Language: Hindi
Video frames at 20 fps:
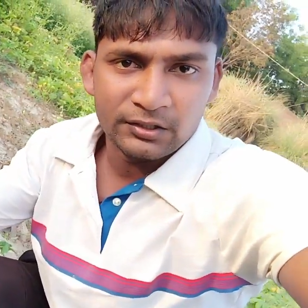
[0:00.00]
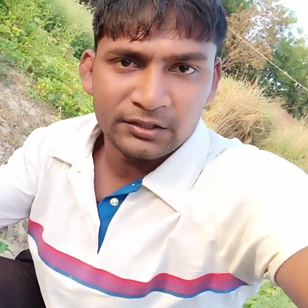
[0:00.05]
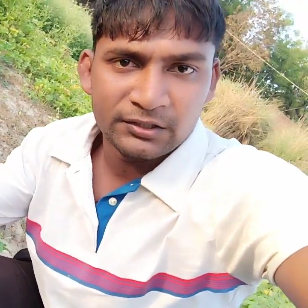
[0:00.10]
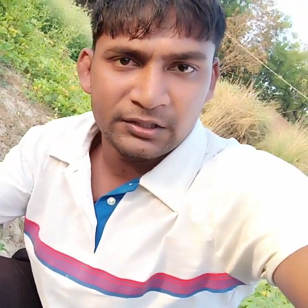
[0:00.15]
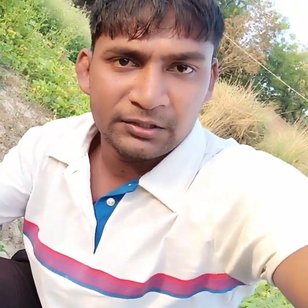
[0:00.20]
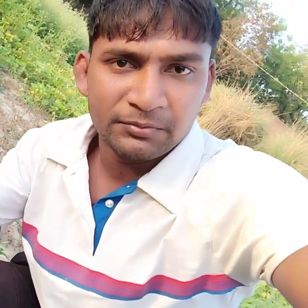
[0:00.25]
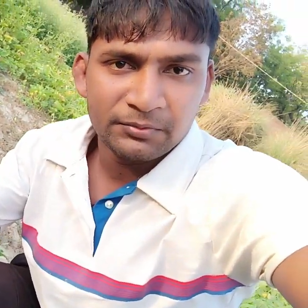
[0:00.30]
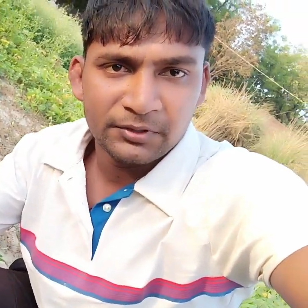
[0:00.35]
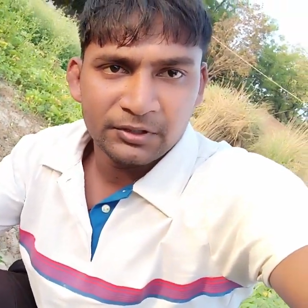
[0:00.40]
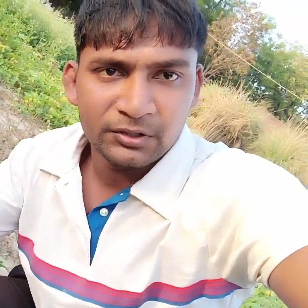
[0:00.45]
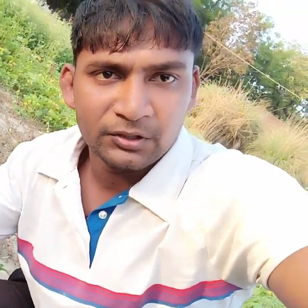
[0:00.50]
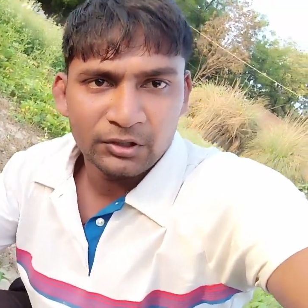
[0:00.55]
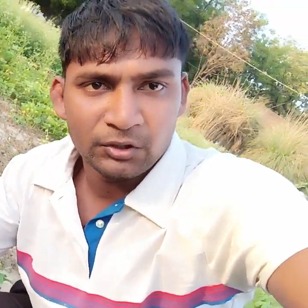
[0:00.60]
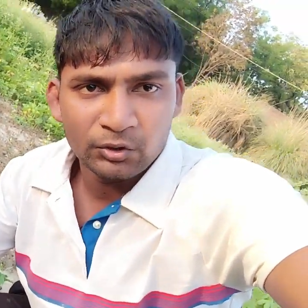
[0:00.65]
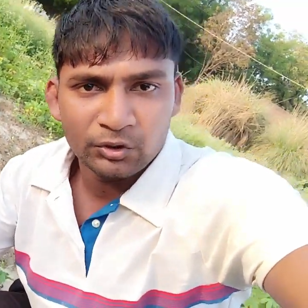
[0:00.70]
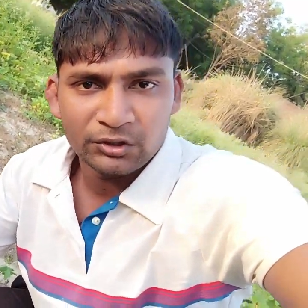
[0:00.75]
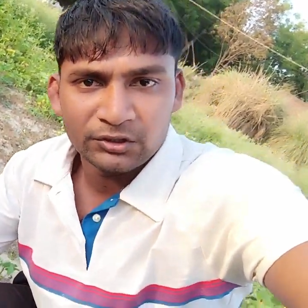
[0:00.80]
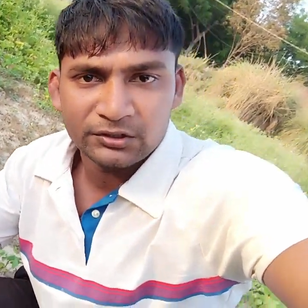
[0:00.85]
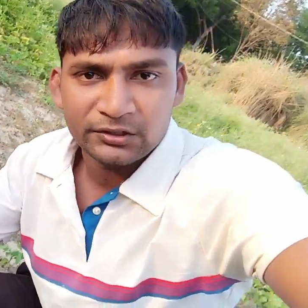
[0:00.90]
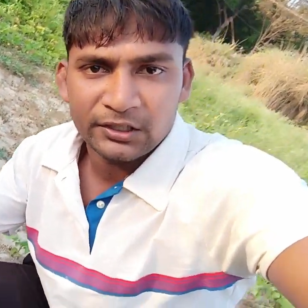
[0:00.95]
गजब है
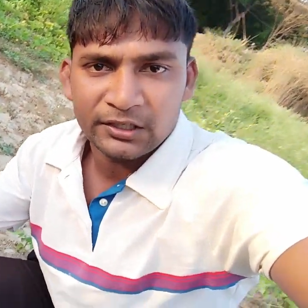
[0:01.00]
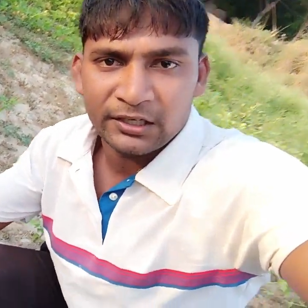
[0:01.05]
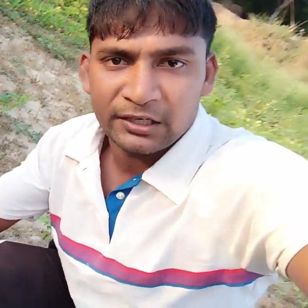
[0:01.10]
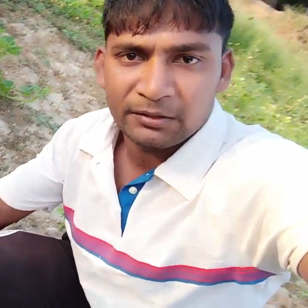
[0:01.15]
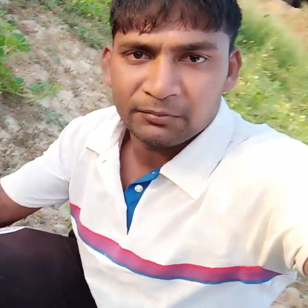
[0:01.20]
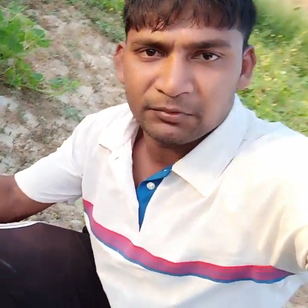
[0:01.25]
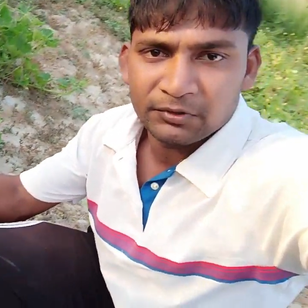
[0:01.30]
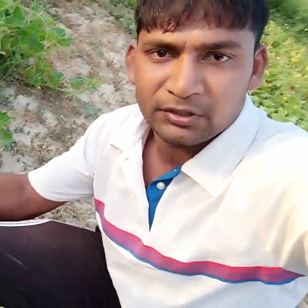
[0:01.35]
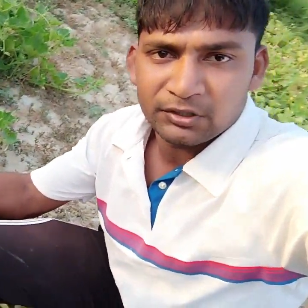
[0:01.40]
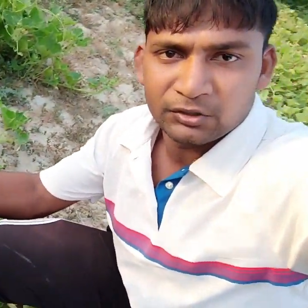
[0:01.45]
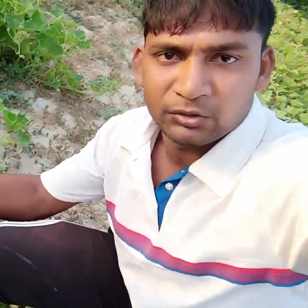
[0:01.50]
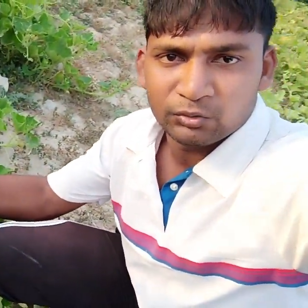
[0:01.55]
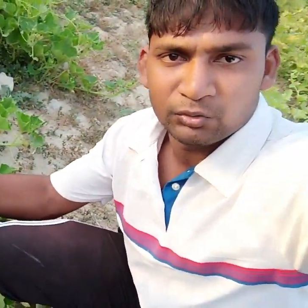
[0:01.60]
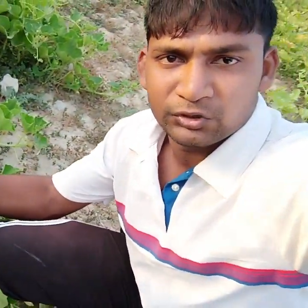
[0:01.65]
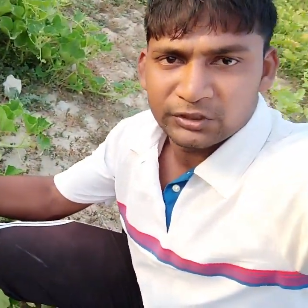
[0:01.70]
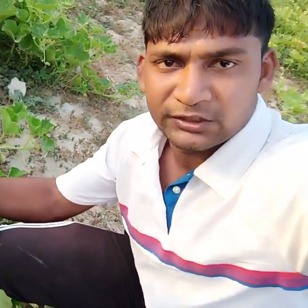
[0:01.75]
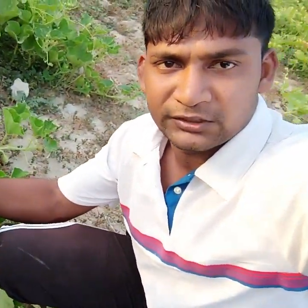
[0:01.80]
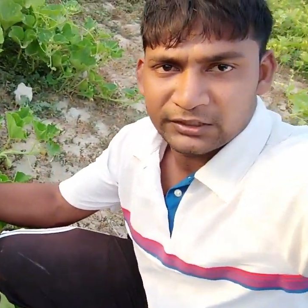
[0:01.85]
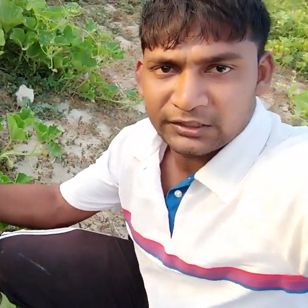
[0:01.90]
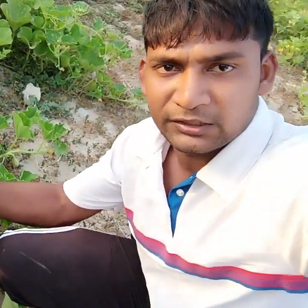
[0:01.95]
और इसका नाम है
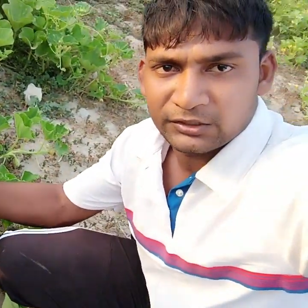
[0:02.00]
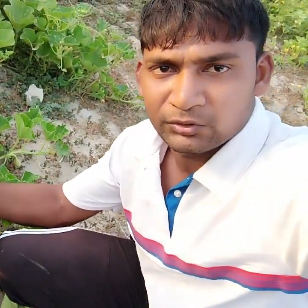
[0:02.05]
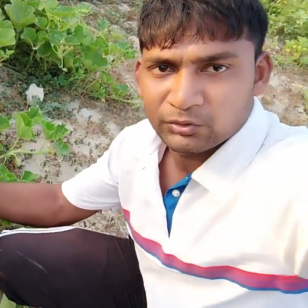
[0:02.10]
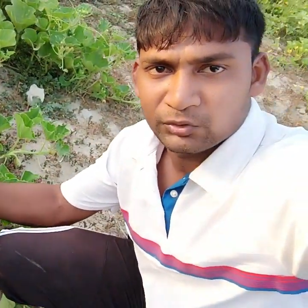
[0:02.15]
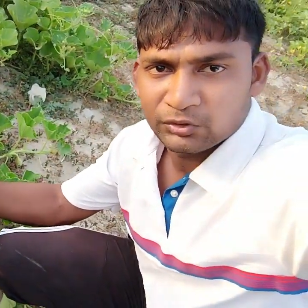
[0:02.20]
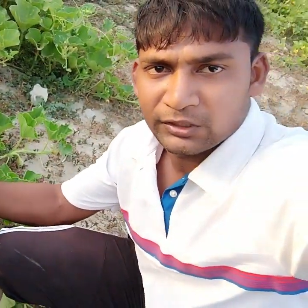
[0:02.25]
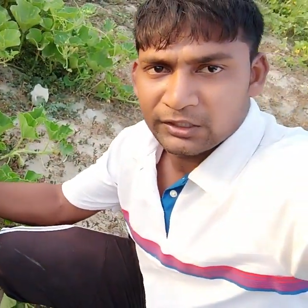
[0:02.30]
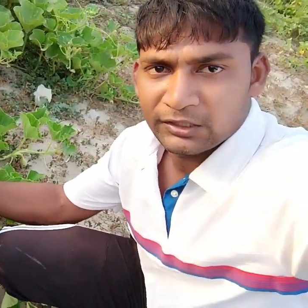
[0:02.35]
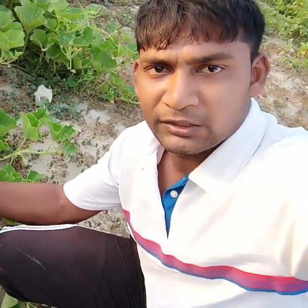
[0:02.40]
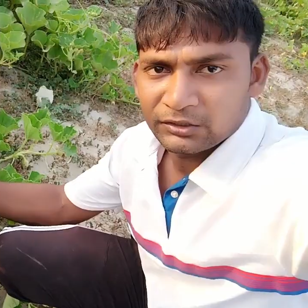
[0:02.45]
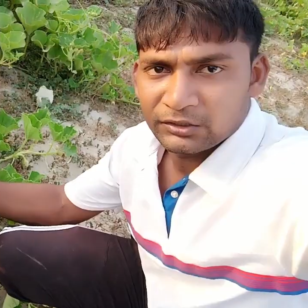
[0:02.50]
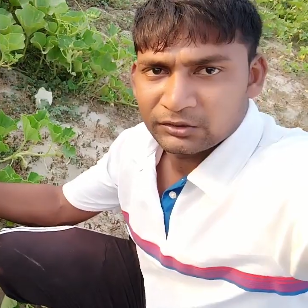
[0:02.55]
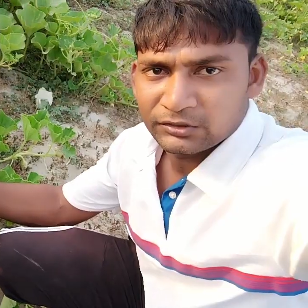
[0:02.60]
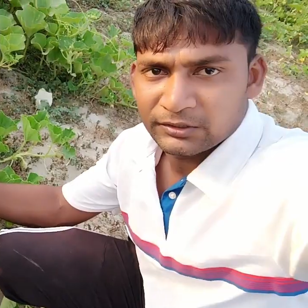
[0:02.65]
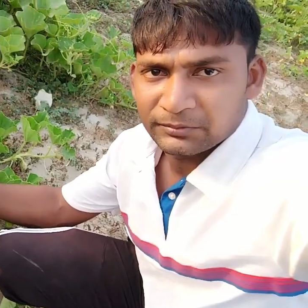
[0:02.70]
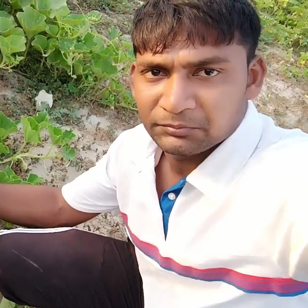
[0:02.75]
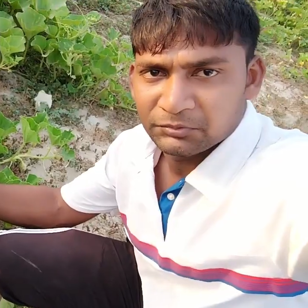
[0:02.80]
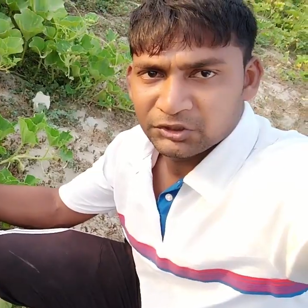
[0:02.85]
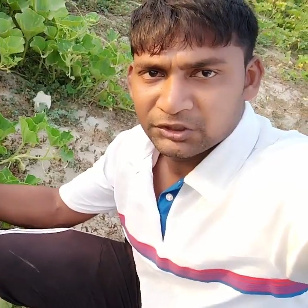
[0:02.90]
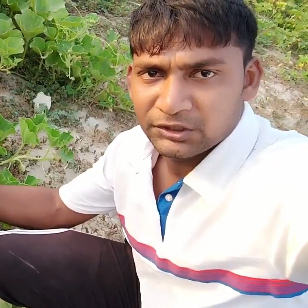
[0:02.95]
कद्दू जैसा कि होता है
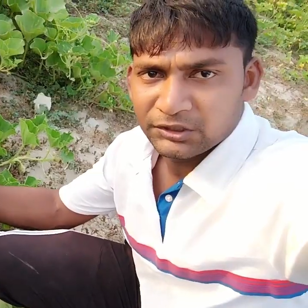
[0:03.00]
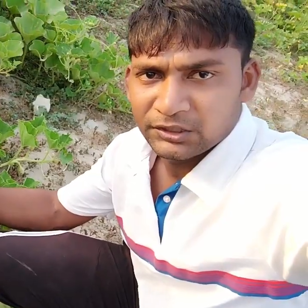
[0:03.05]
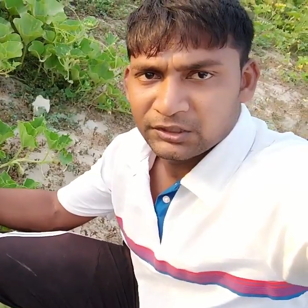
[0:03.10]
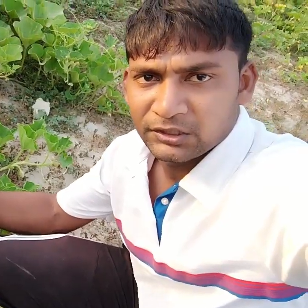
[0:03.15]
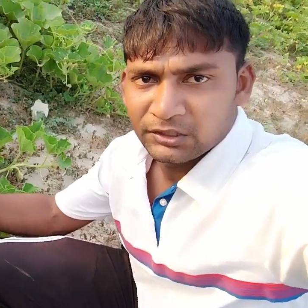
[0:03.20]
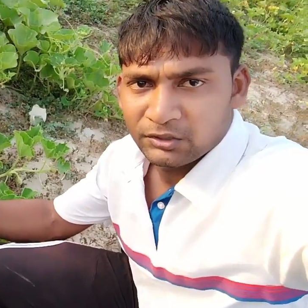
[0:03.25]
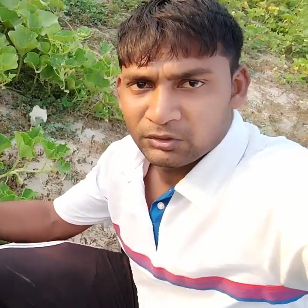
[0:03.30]
सब्जी